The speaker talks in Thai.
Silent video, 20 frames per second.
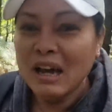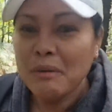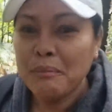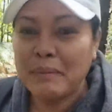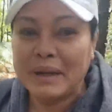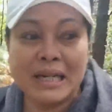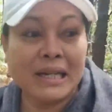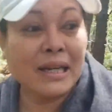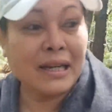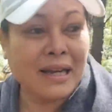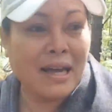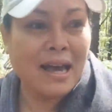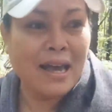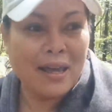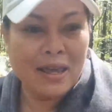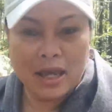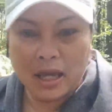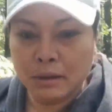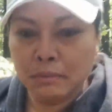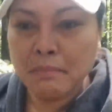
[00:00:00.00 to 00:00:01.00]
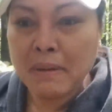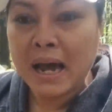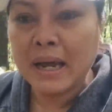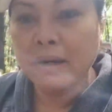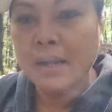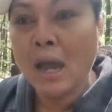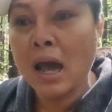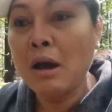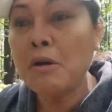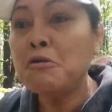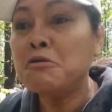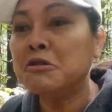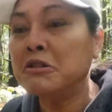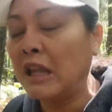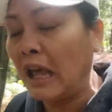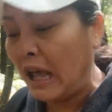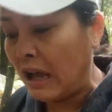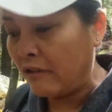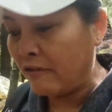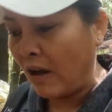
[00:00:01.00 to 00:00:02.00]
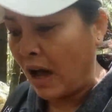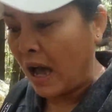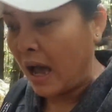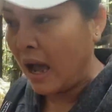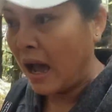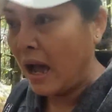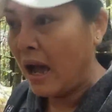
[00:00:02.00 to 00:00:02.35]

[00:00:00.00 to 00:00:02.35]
มันคล้ายๆเห็ดบานเฮาแต่ว่า